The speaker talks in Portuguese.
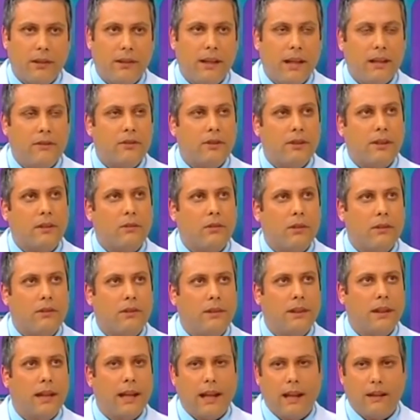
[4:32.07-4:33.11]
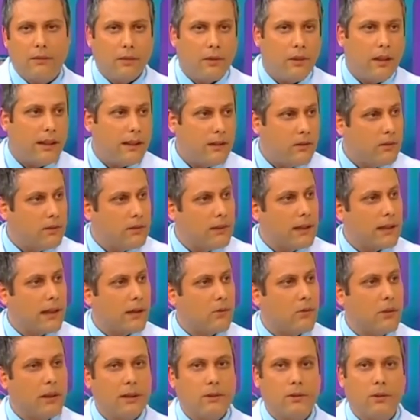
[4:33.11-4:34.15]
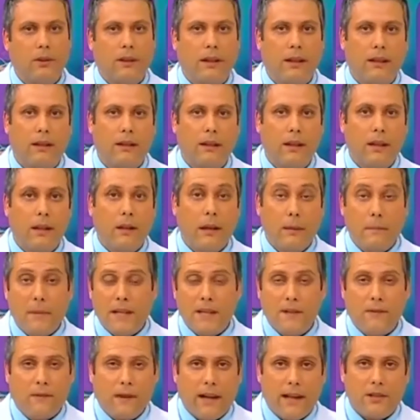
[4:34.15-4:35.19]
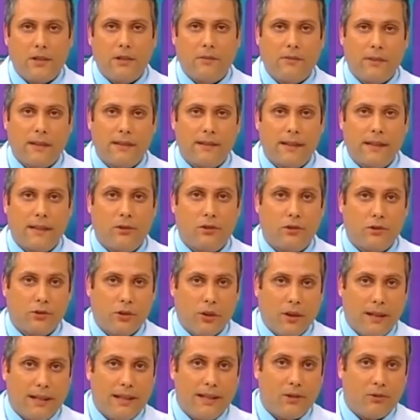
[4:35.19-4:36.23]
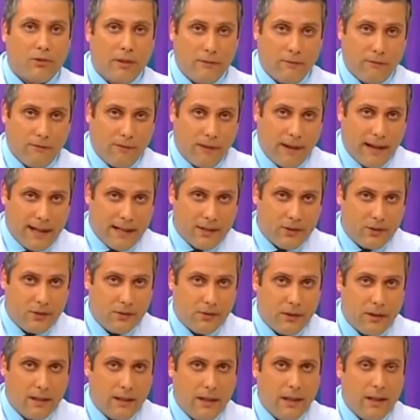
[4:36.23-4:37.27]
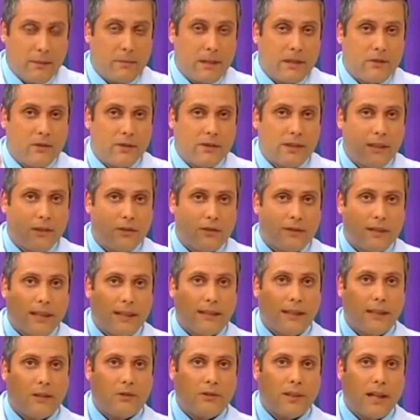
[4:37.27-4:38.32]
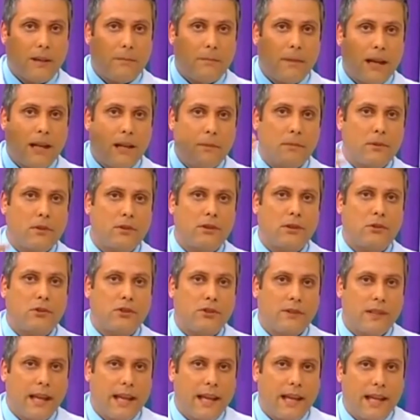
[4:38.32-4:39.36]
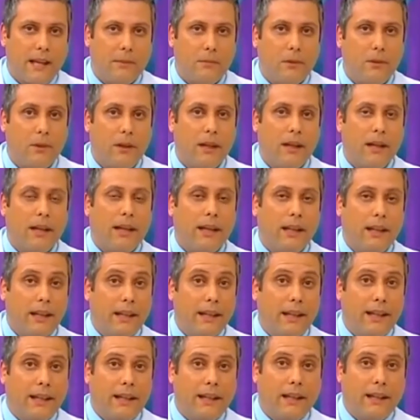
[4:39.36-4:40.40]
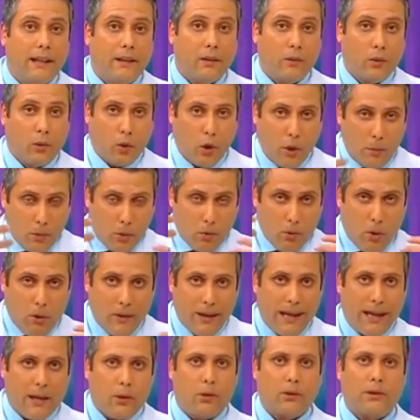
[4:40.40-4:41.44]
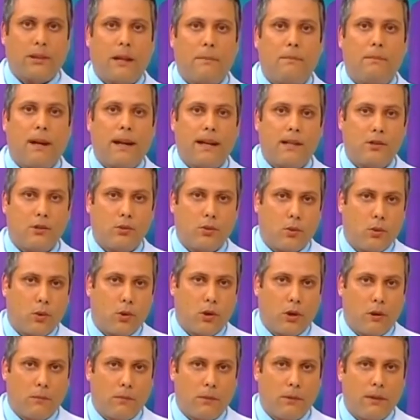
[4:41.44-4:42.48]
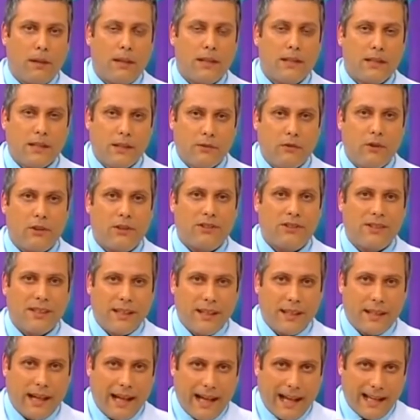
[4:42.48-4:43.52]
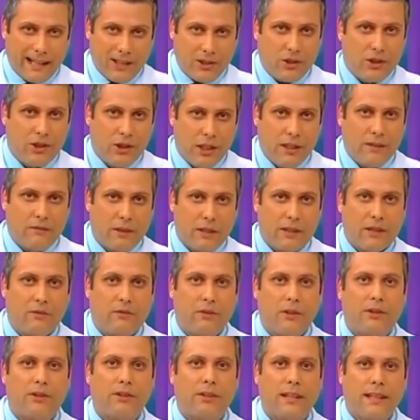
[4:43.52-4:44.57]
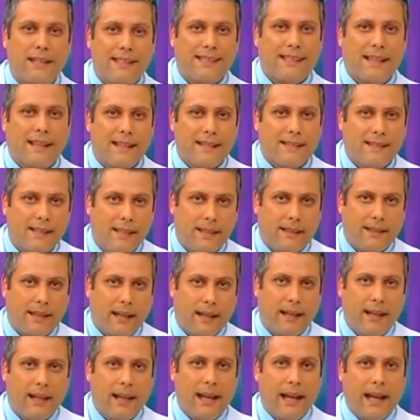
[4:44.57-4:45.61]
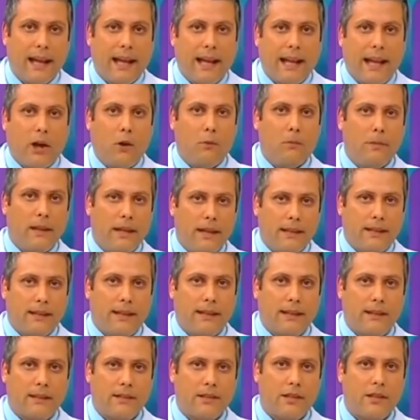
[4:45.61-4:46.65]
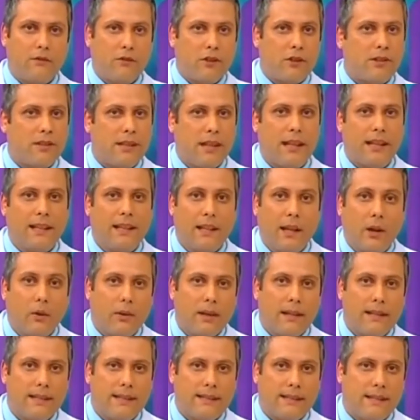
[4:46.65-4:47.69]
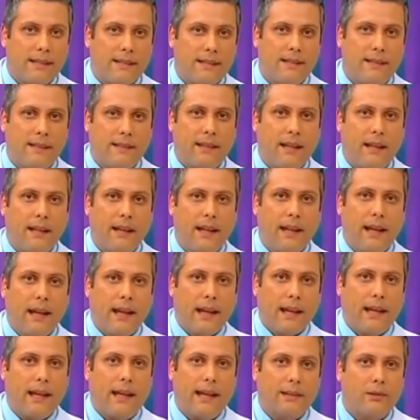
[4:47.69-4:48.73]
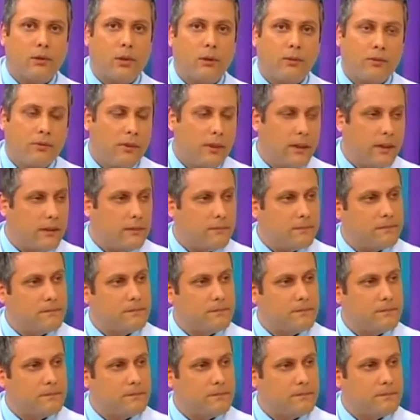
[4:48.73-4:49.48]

e aí você, quanto que é? Ah, vou lá no, na calculadora. É mais fácil fazer isso. Só que isso é fácil, mas você não está dando trabalho para o seu cérebro. E como qualquer outra parte do corpo, se você ativa, se você exercita, ela aumenta. Se você não a exercita, ela atrofia.